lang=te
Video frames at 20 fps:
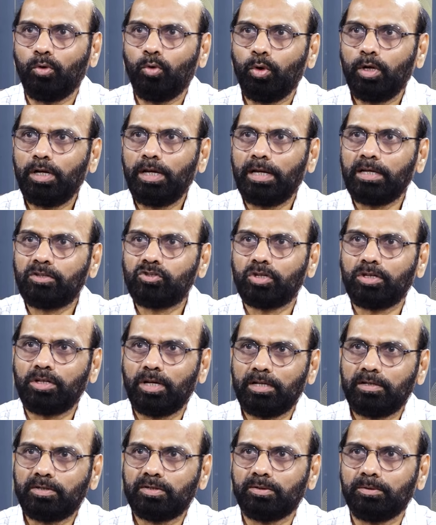ఓన్లీ
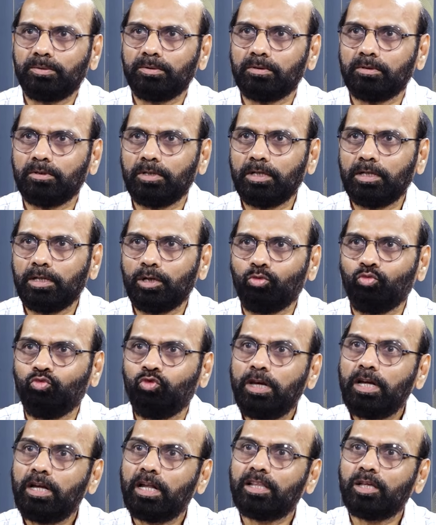హెచ్ఎన్ఐస్
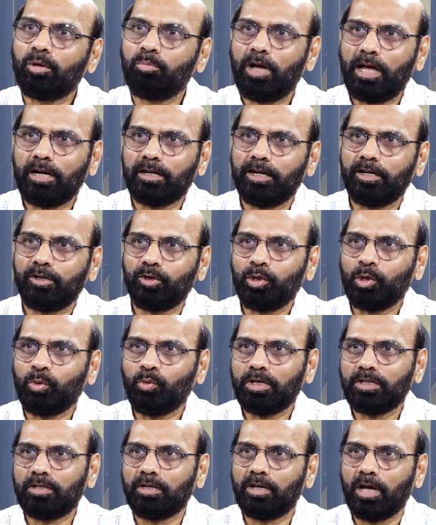వీళ్ళదే మార్కెట్
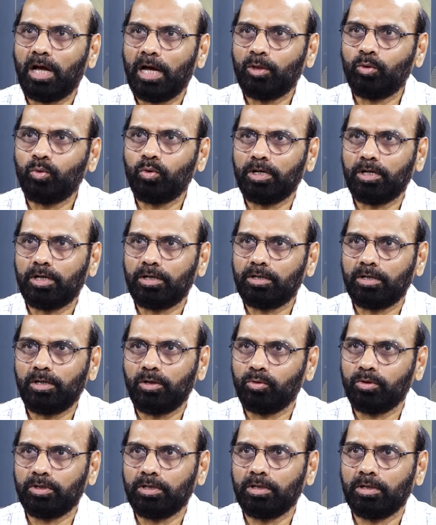ఎవరిది కాదు
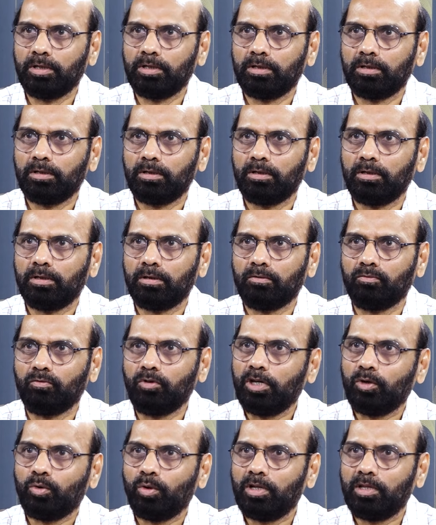అన్నట్టుగా ఉంది
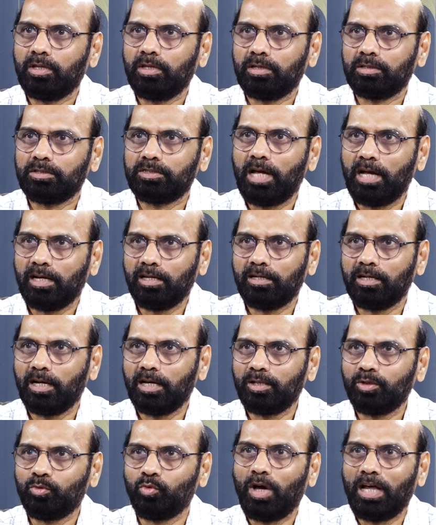వేరే వాళ్ళ జాగిర్
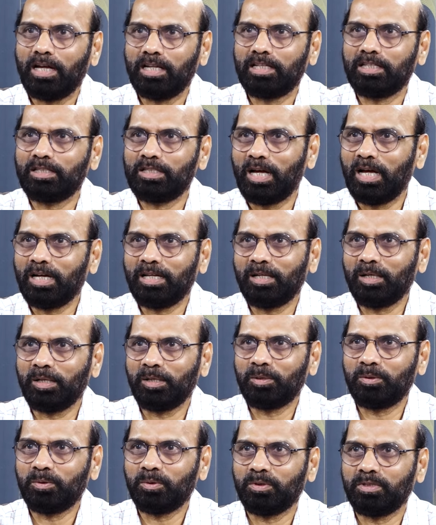కాదు వాళ్ళదే జాగిర్
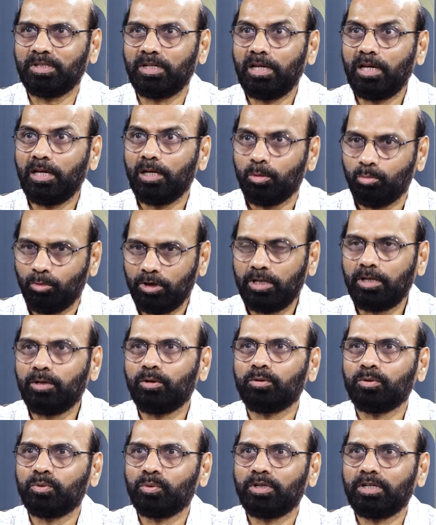అన్నట్టు ఉంది బట్
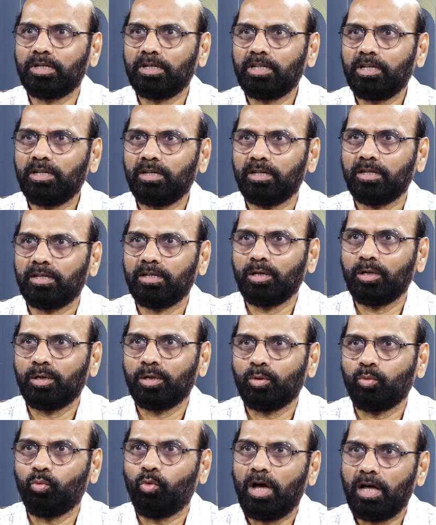ఈరోజు చూడండి
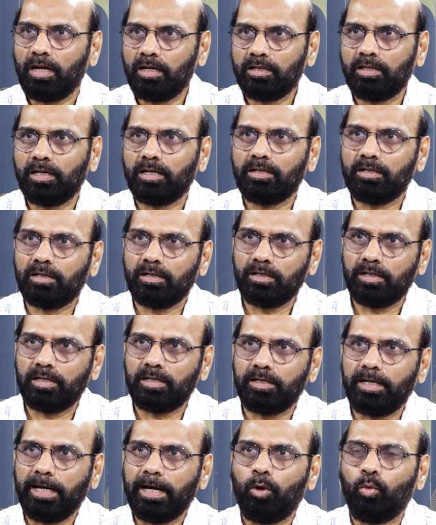వాళ్ళ దానికన్నా
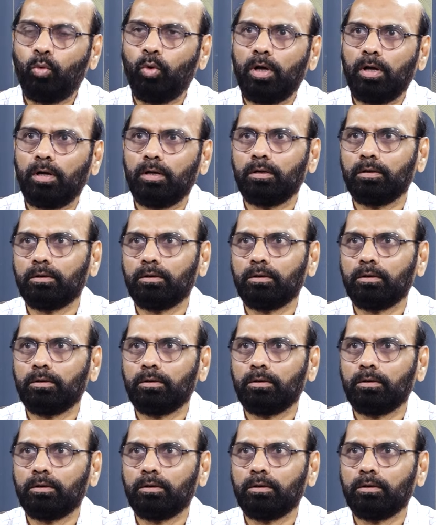ఎక్కువ